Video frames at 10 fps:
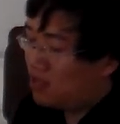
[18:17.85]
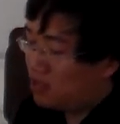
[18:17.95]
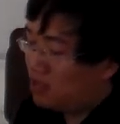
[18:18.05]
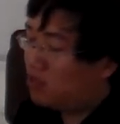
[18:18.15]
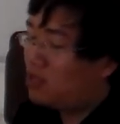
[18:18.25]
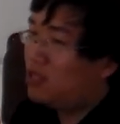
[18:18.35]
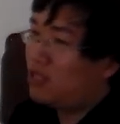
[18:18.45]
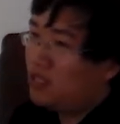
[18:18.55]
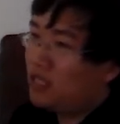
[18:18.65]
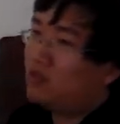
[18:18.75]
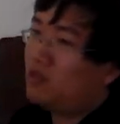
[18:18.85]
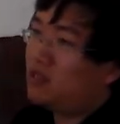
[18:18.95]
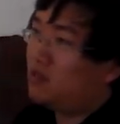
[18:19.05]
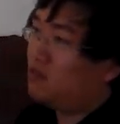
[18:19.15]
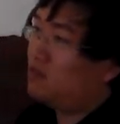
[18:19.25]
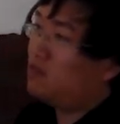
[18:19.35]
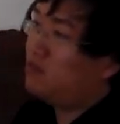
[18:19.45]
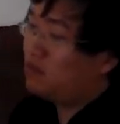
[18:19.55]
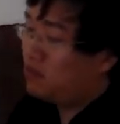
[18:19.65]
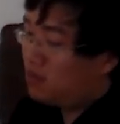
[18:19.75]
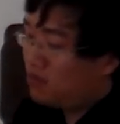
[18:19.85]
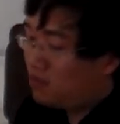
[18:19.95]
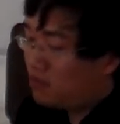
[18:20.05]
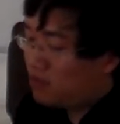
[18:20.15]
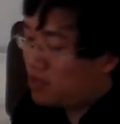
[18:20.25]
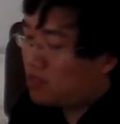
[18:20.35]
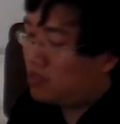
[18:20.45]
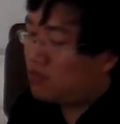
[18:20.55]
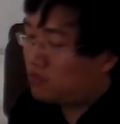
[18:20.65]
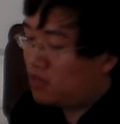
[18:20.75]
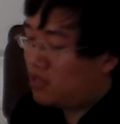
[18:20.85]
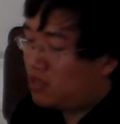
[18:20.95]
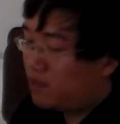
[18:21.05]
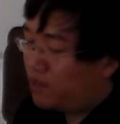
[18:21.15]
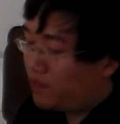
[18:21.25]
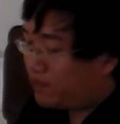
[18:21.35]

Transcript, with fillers: 你都可以应对自如。这是朱熹